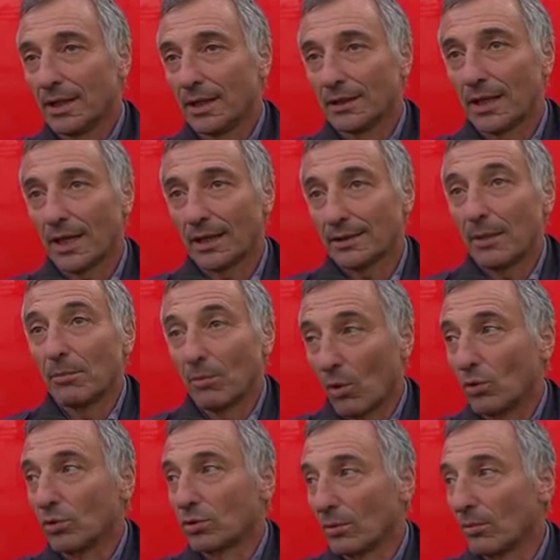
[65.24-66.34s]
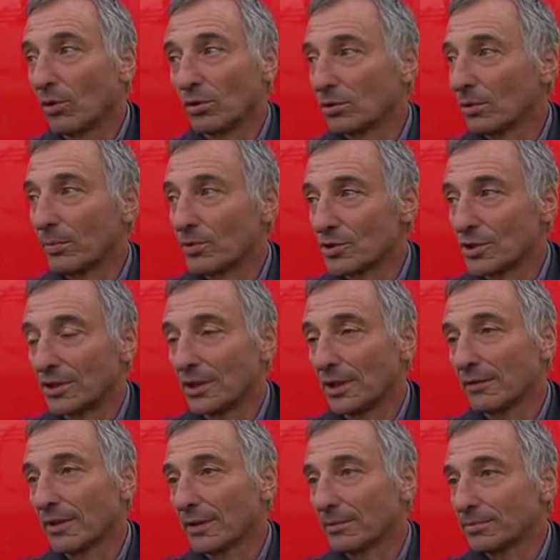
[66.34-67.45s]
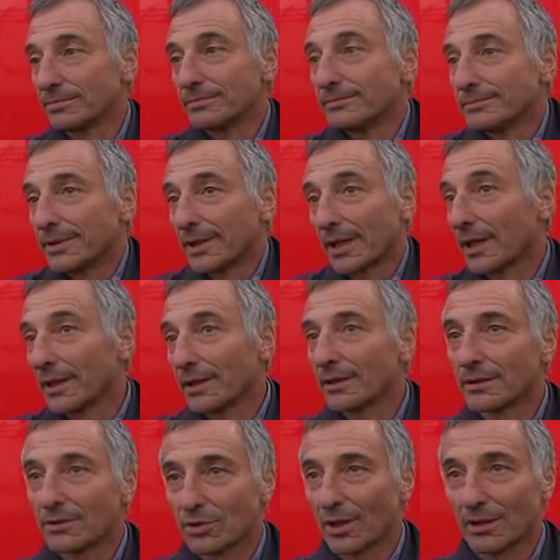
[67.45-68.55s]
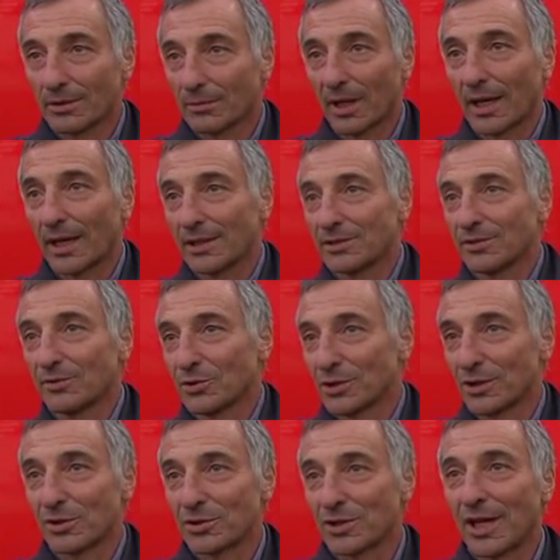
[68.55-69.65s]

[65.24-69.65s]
ed è molto molto positiva perché cioè, magari ci fossero